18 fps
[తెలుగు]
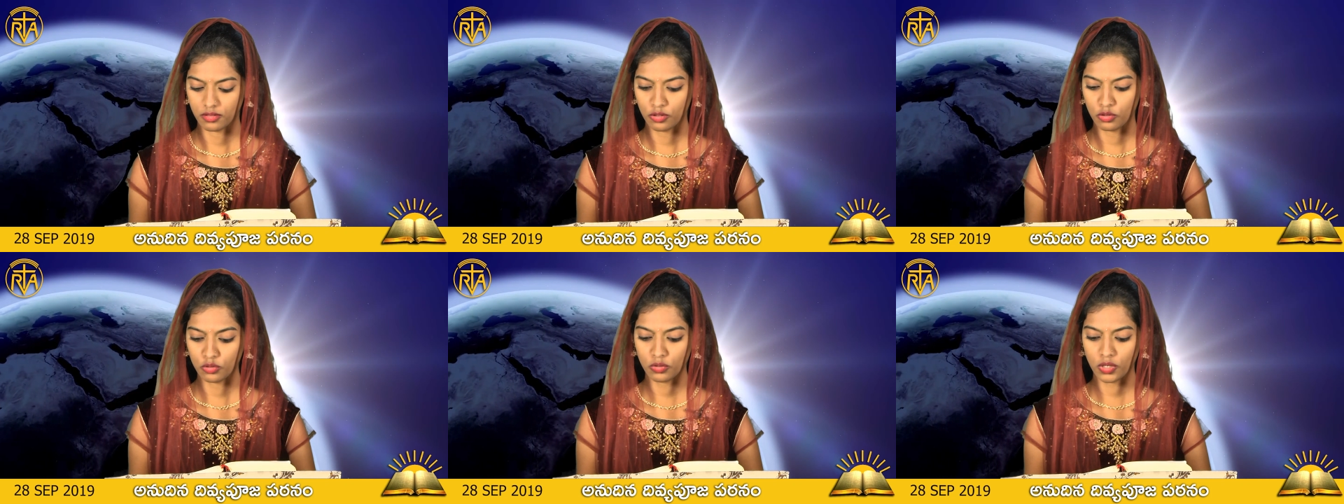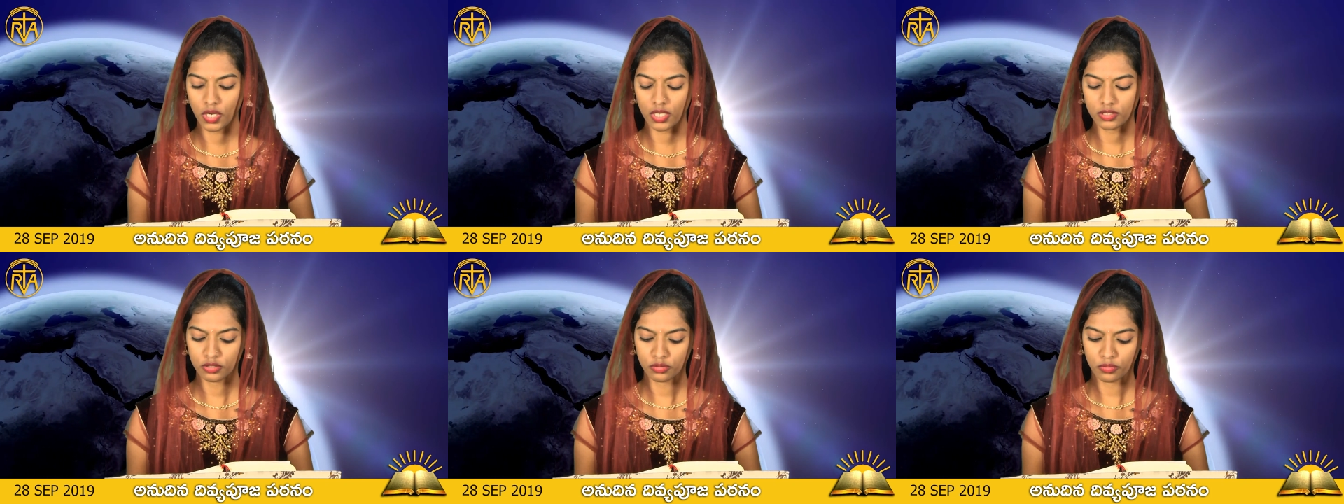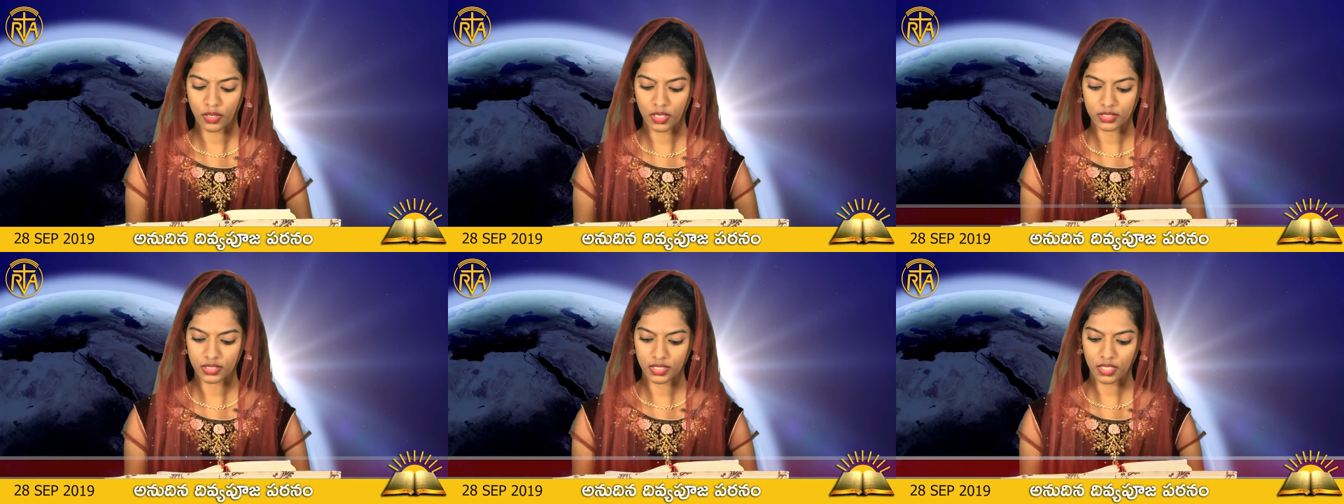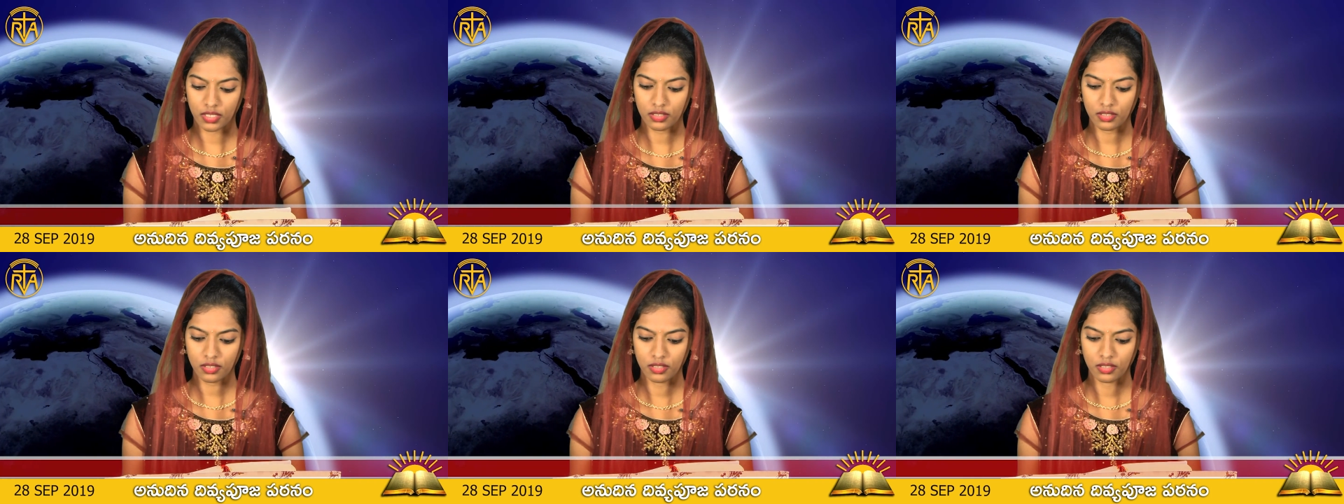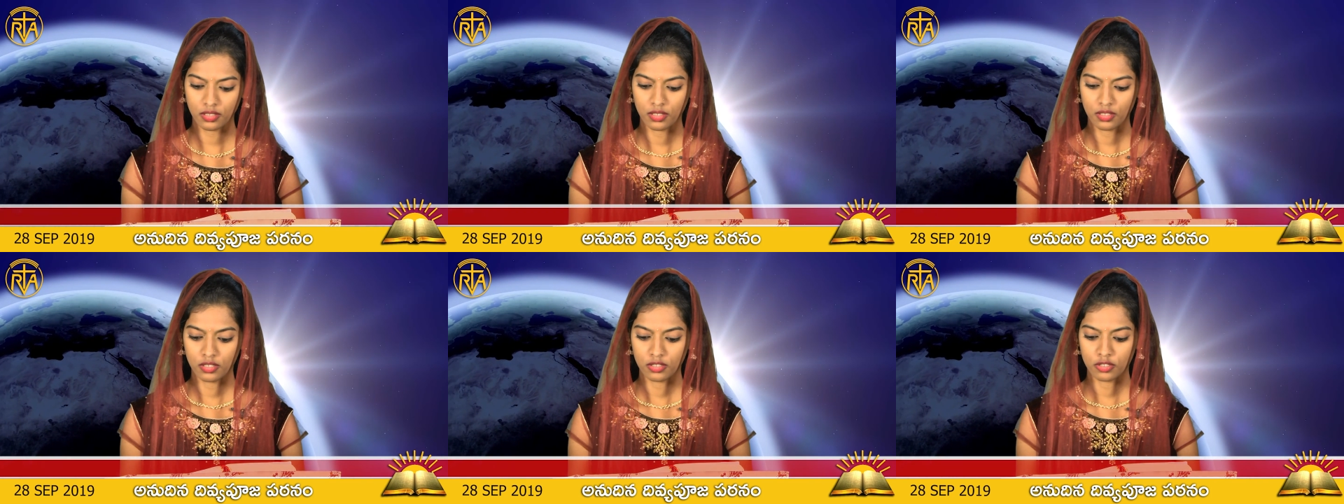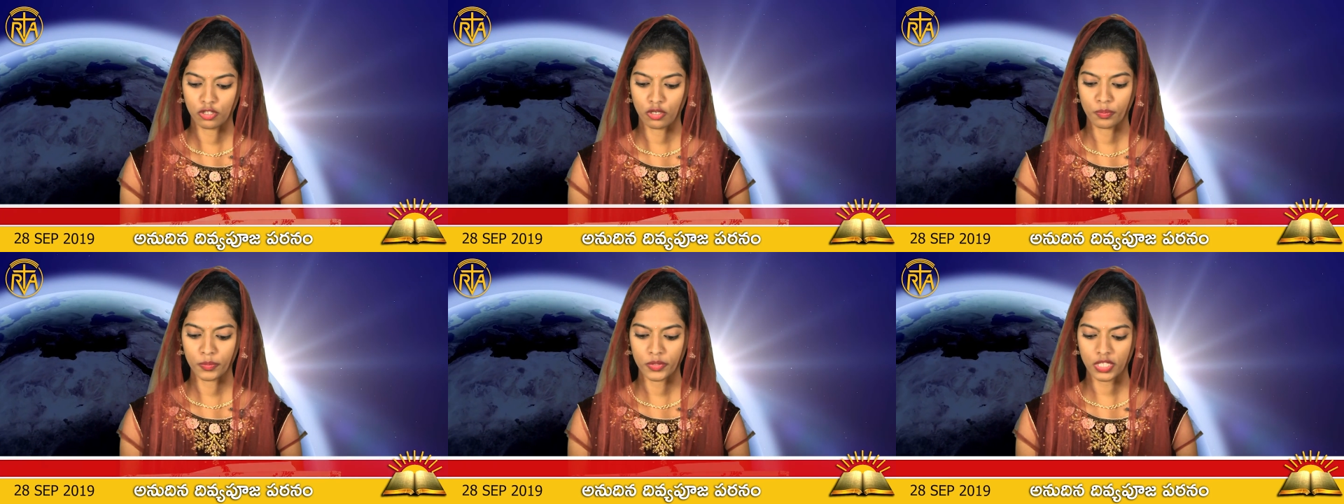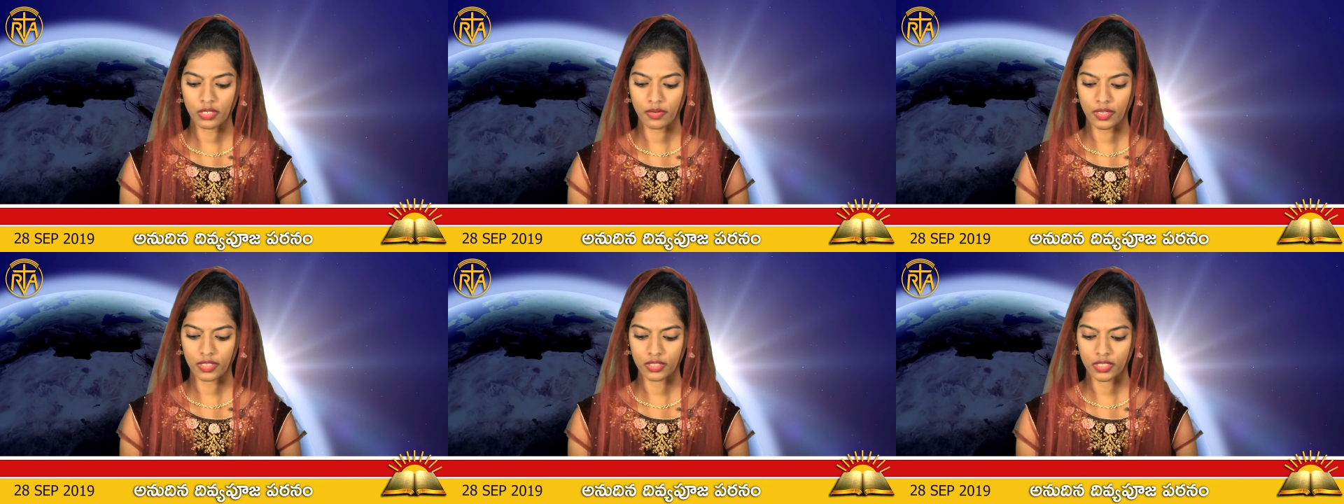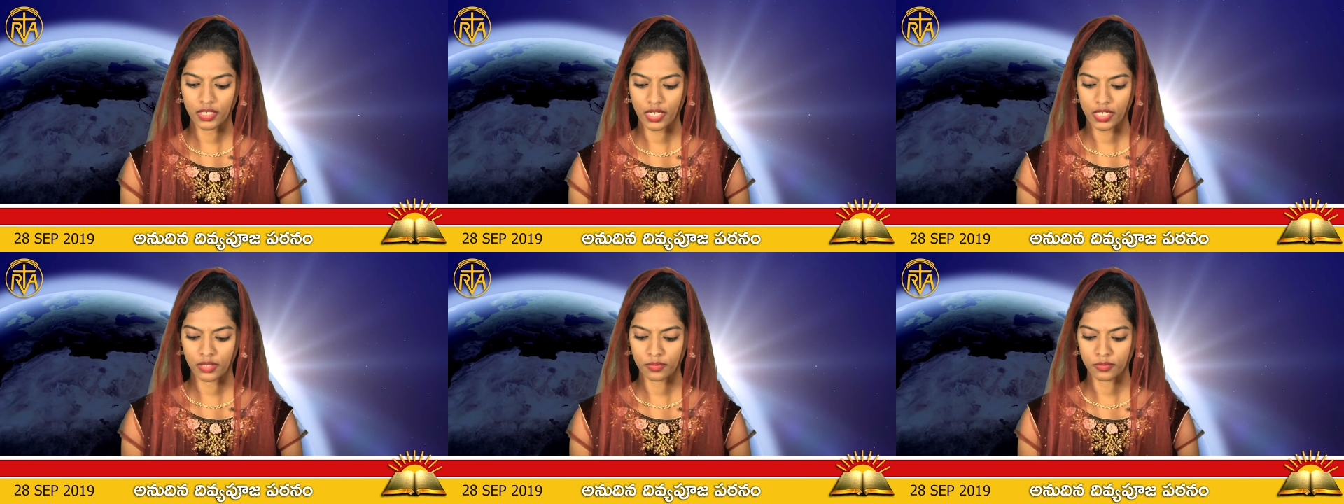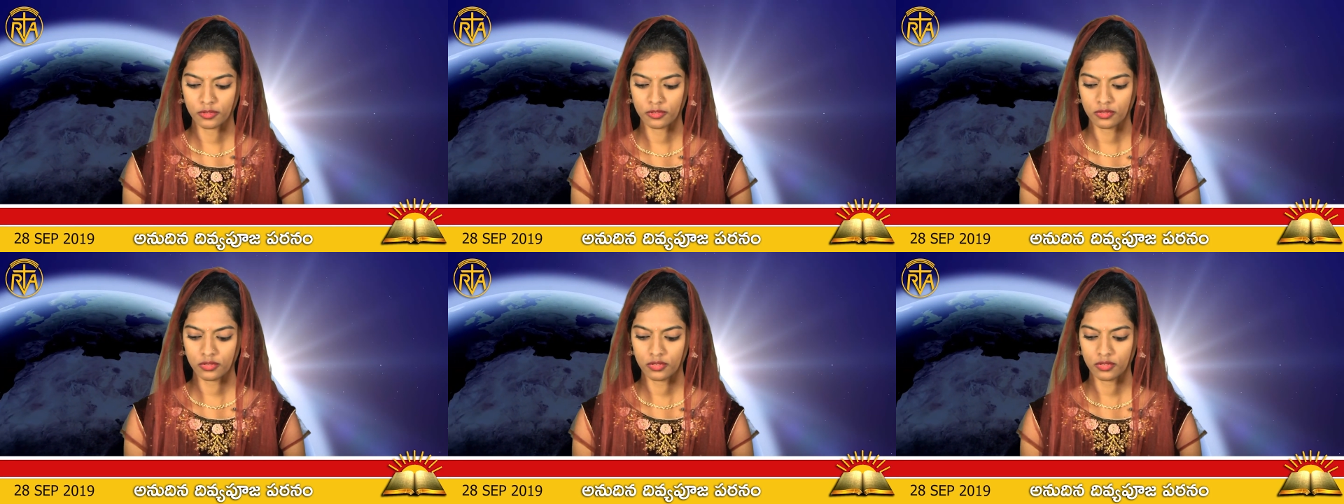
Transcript: లూకా వార్త తొమ్మిదవ అధ్యాయము